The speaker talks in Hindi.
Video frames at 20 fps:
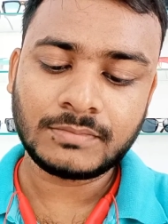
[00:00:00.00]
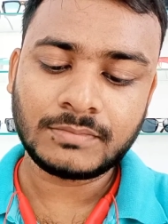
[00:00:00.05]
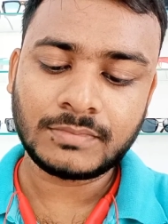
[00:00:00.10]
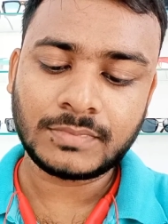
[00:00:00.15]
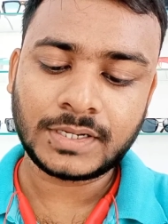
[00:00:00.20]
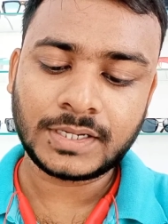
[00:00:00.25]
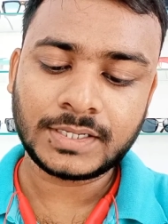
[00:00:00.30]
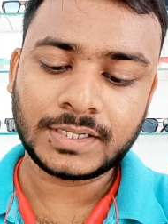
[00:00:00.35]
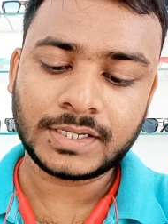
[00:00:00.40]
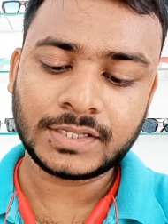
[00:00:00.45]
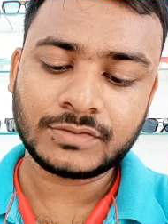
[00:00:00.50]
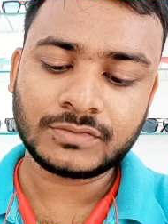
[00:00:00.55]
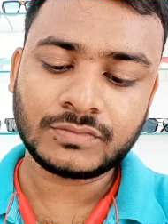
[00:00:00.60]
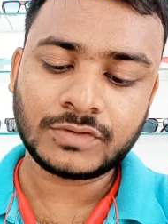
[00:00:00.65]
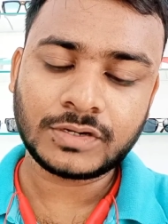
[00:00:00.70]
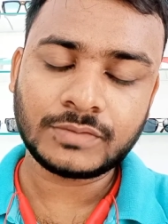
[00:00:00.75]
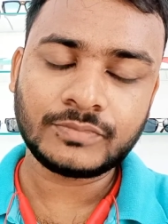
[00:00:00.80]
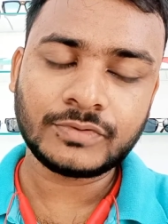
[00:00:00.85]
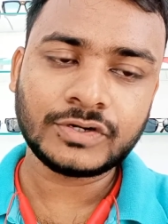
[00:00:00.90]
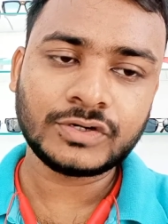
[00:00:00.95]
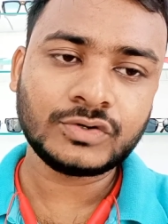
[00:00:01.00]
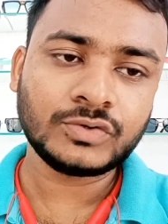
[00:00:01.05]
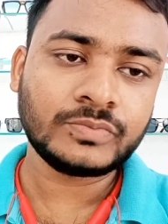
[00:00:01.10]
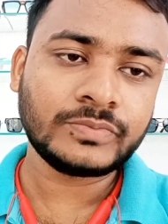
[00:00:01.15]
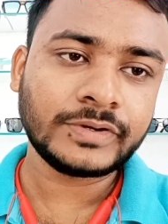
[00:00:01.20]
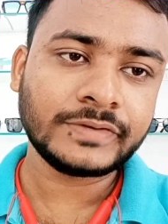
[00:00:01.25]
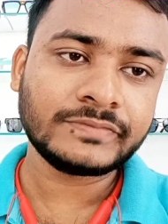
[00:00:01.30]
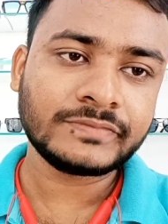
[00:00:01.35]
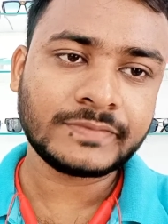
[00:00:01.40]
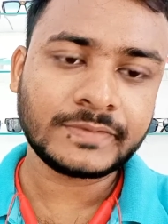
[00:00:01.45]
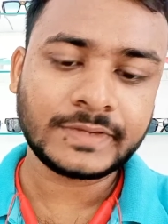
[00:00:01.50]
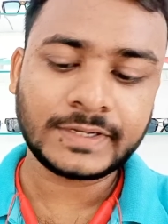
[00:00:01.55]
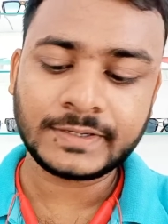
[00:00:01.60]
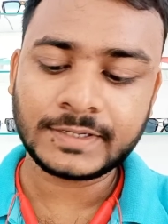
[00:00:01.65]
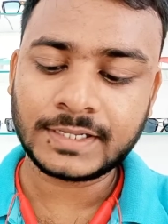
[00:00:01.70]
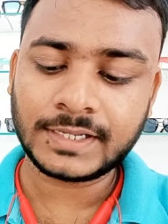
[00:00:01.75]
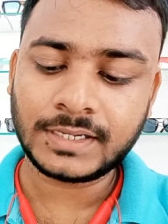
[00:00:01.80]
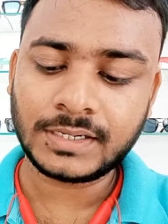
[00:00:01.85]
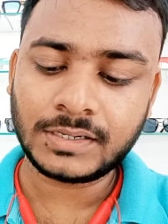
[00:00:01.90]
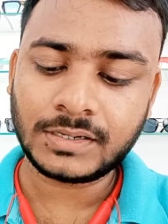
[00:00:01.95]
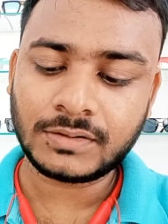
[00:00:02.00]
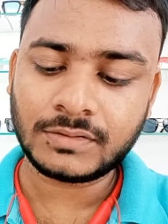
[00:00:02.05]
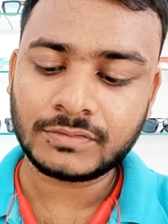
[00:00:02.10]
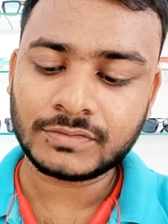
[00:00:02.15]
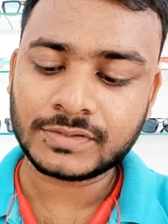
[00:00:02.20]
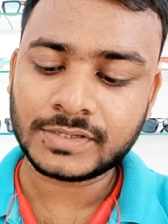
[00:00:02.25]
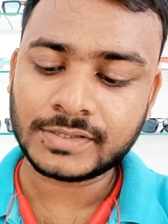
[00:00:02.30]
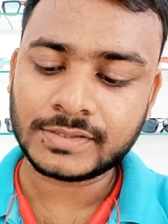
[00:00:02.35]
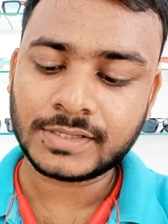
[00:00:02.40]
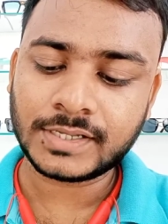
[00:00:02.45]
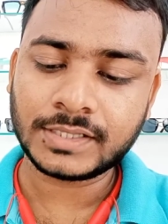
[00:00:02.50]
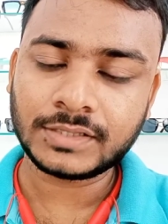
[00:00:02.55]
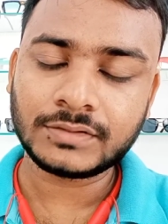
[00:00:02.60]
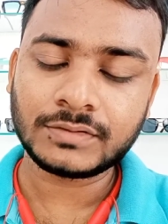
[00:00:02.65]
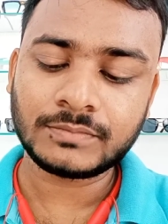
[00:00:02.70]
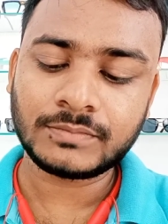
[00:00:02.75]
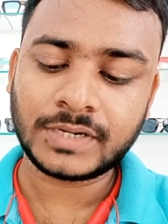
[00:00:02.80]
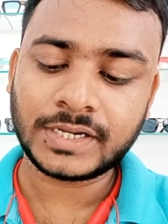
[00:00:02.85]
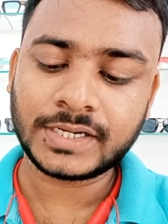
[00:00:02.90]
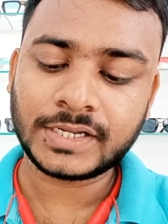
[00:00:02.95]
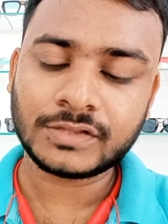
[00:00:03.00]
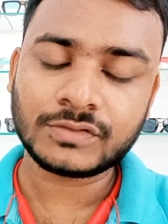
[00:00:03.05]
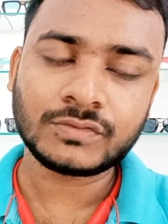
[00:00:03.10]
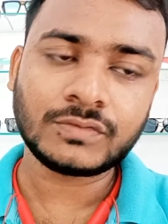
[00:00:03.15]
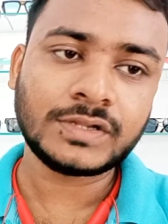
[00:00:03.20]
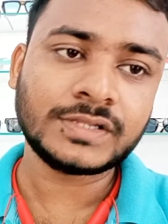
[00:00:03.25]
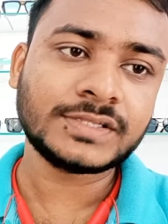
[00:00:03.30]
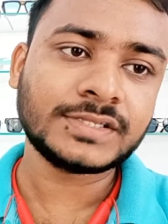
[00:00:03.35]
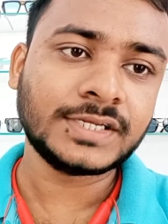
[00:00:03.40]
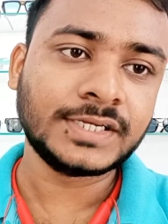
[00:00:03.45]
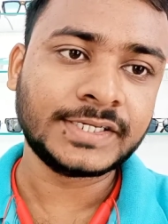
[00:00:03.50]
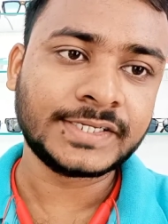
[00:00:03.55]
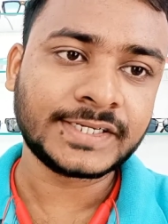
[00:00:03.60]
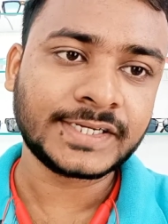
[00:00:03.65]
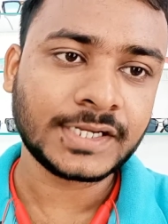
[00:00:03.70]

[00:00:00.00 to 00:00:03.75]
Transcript: माइनस वन पॉइंट टू फाइव पेरिकल और उसके साथ माइनस वन सिलेंड्रिकल